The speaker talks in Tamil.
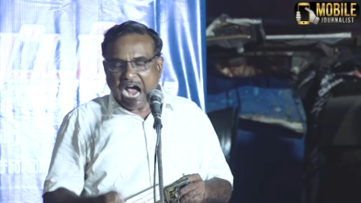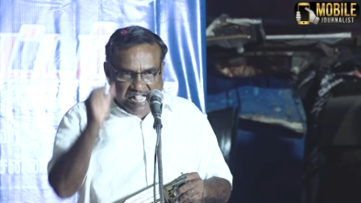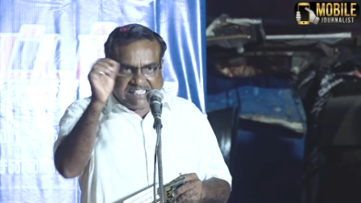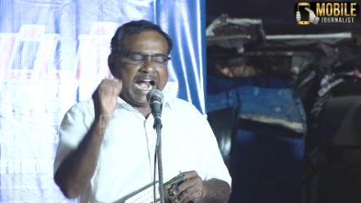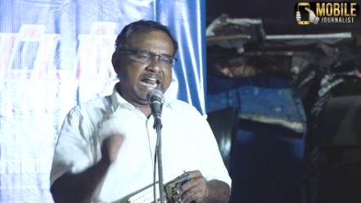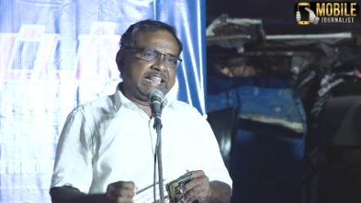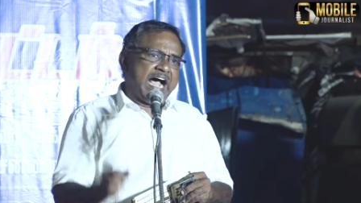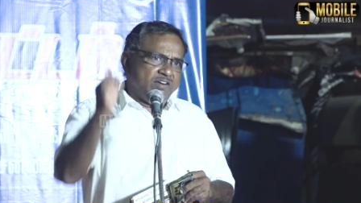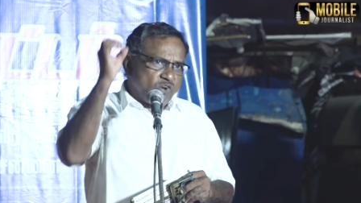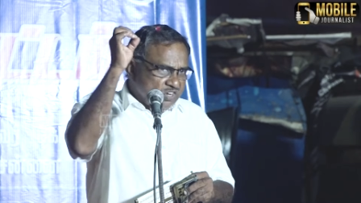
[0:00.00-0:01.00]
அதனால
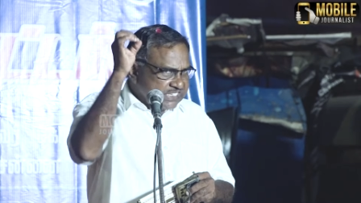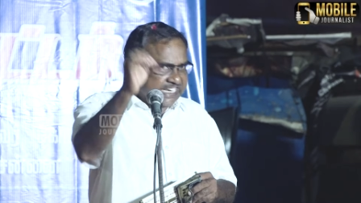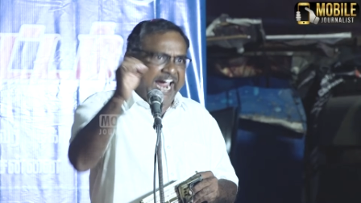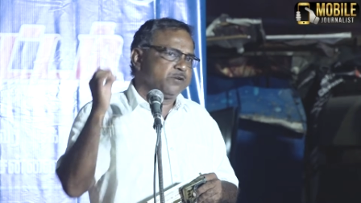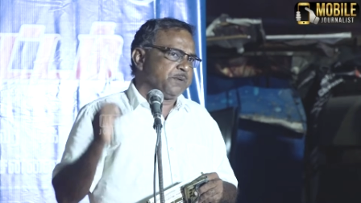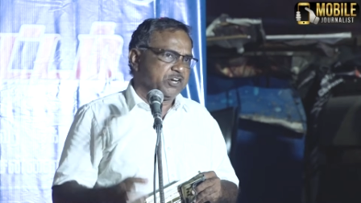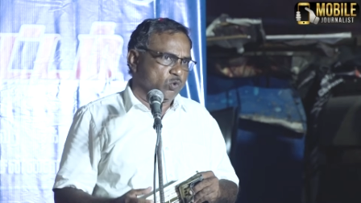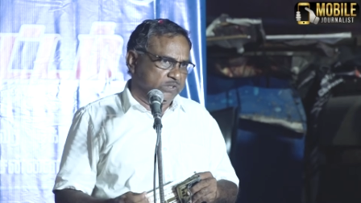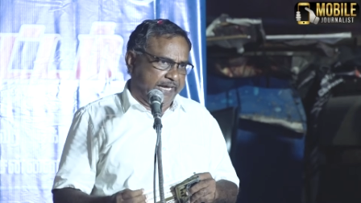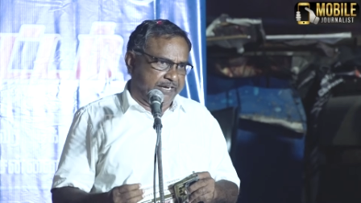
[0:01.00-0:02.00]
தான் அவர் ஒரு ஸ்டேட்மெண்ட்
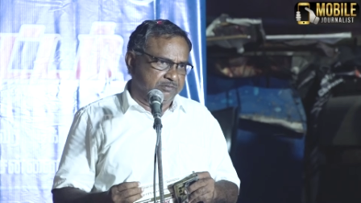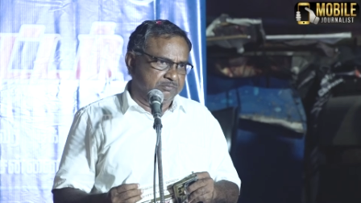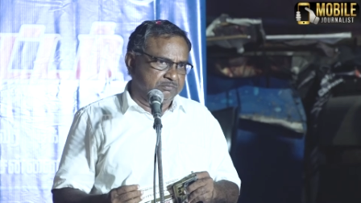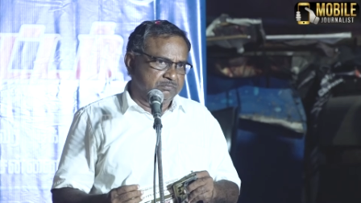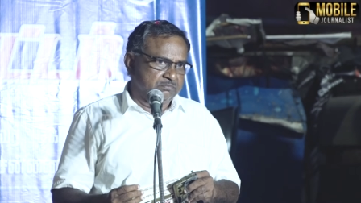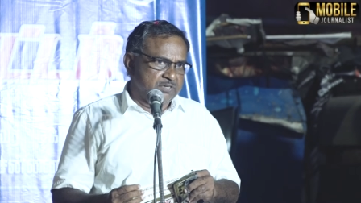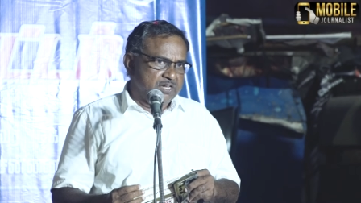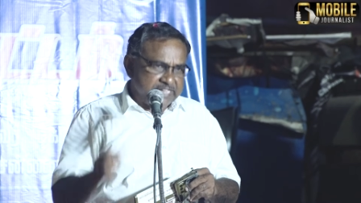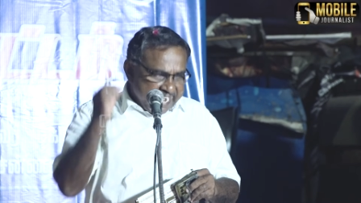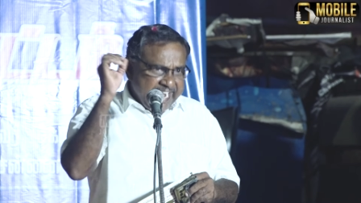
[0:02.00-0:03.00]
கொடுத்தார்
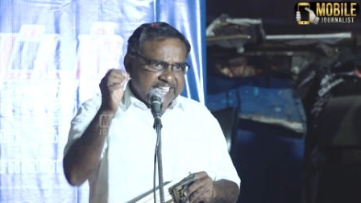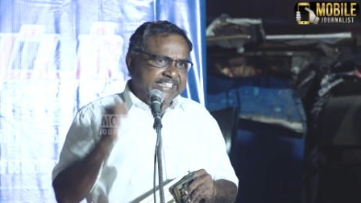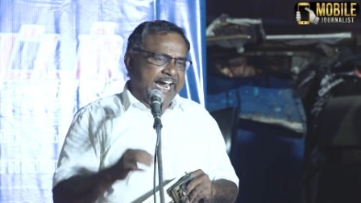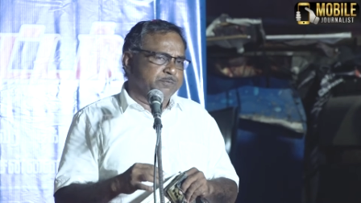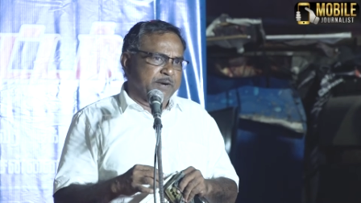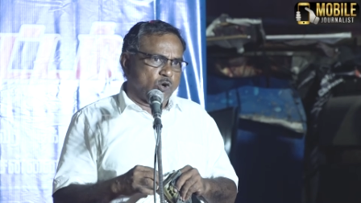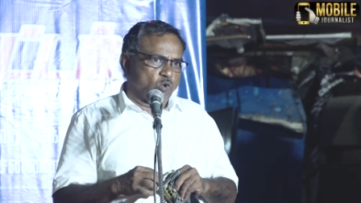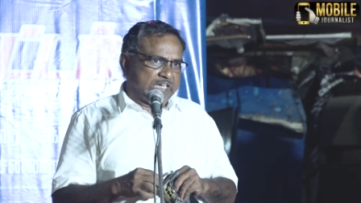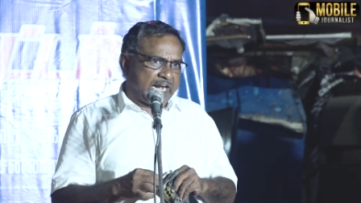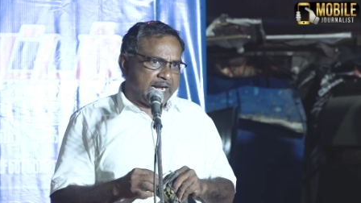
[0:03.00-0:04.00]
என்ன ஸ்டேட்மெண்ட்
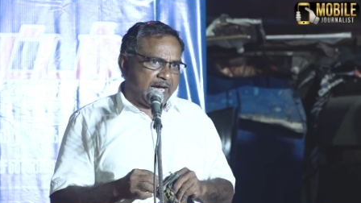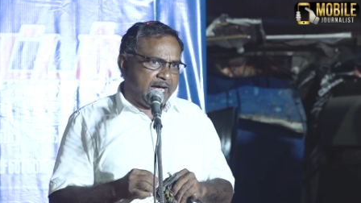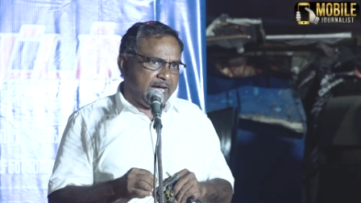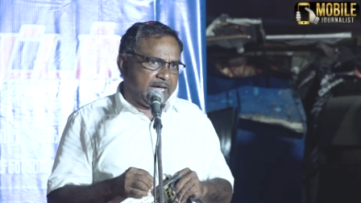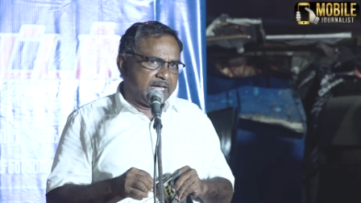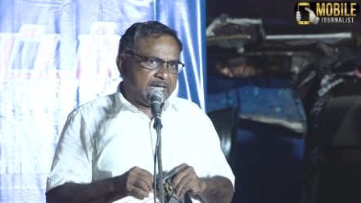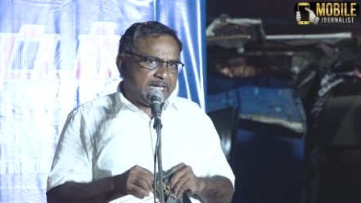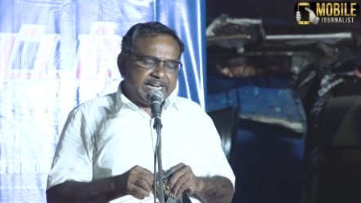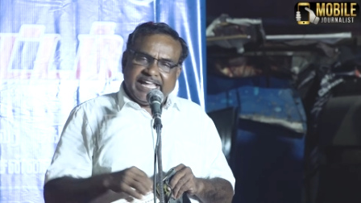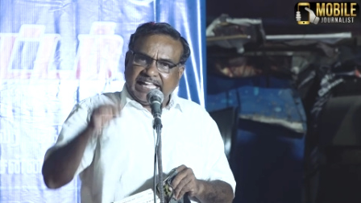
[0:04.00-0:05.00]
கொடுத்தாருன்னா
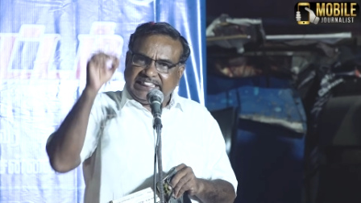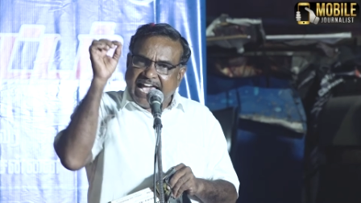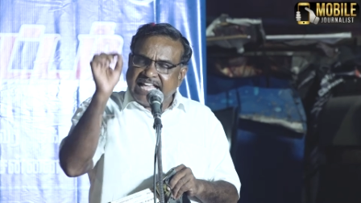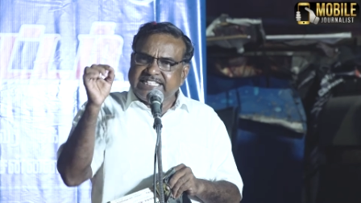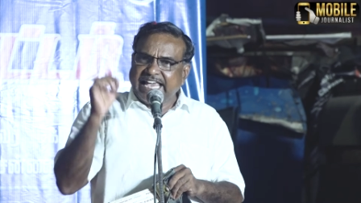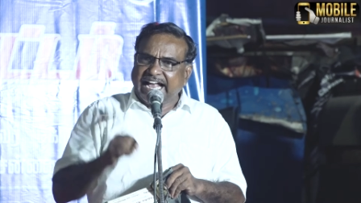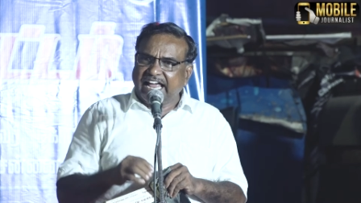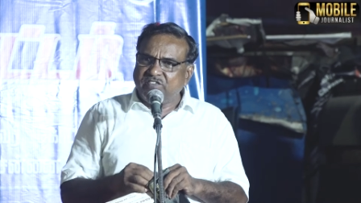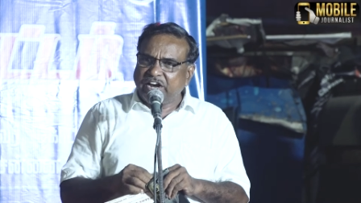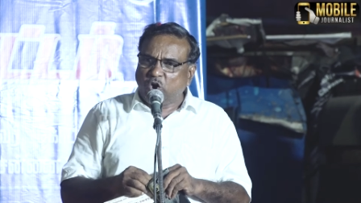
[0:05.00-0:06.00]
நீங்க தேசிய
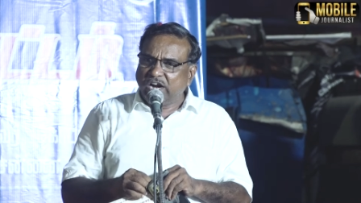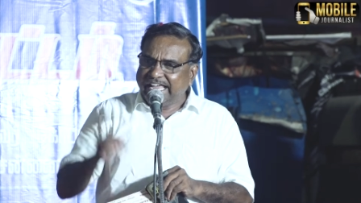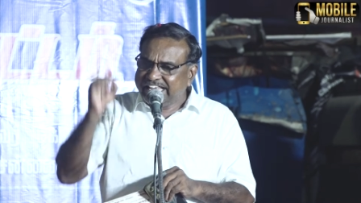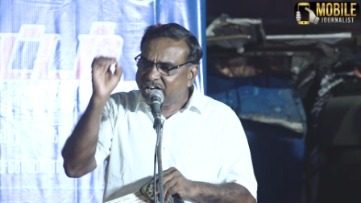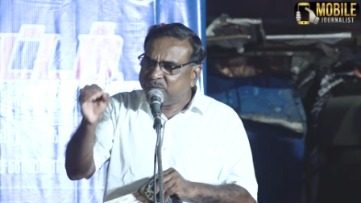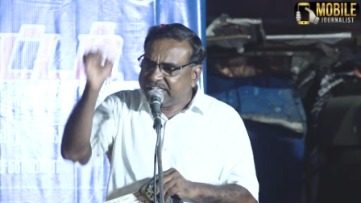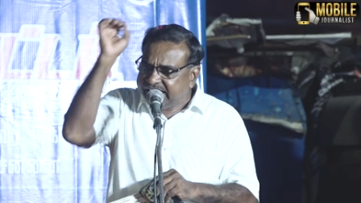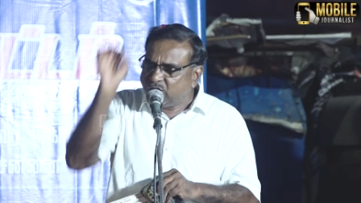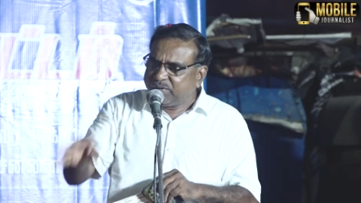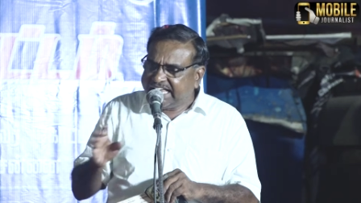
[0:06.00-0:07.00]
கல்விக் கொள்கை இருபது
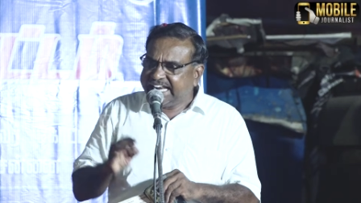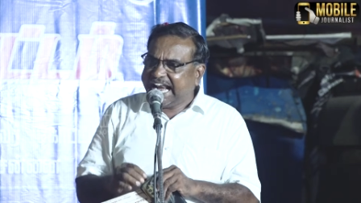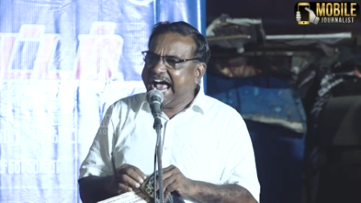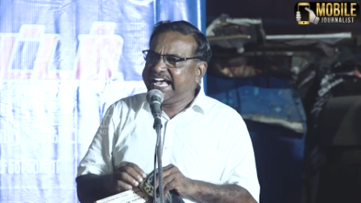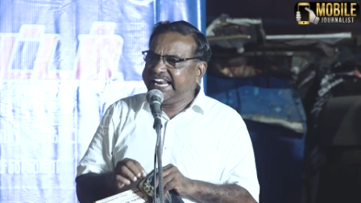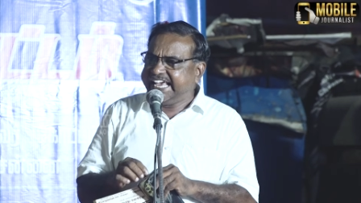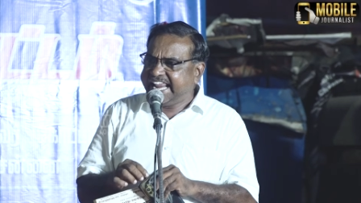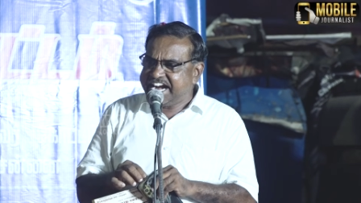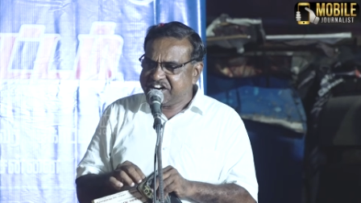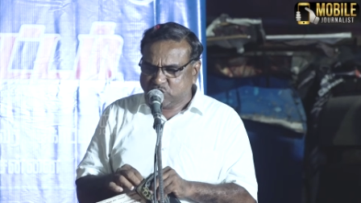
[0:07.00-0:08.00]
இருபது
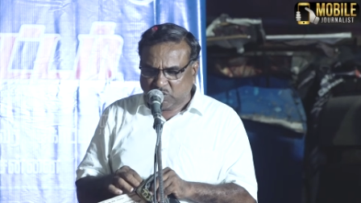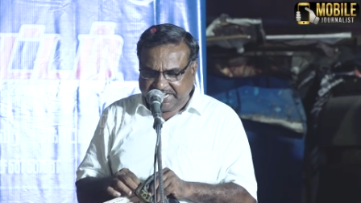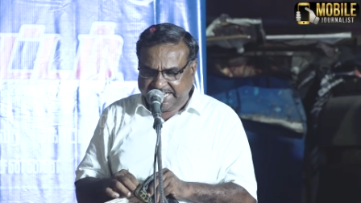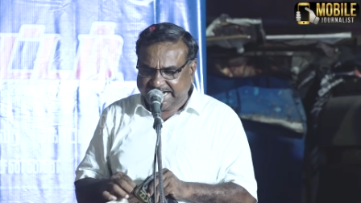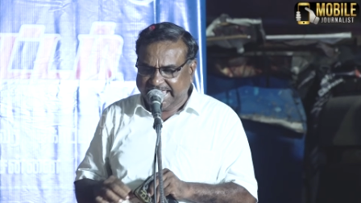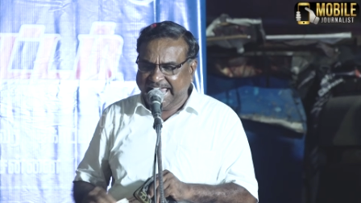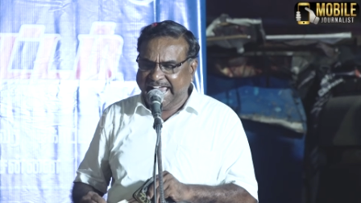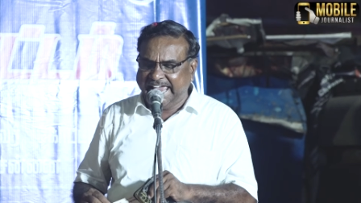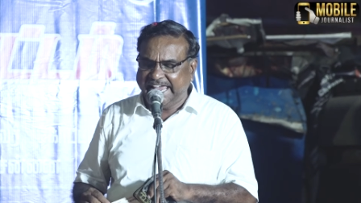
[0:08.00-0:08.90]
நிராகரிக்கிறேன் என்று சொல்கிறீர்களே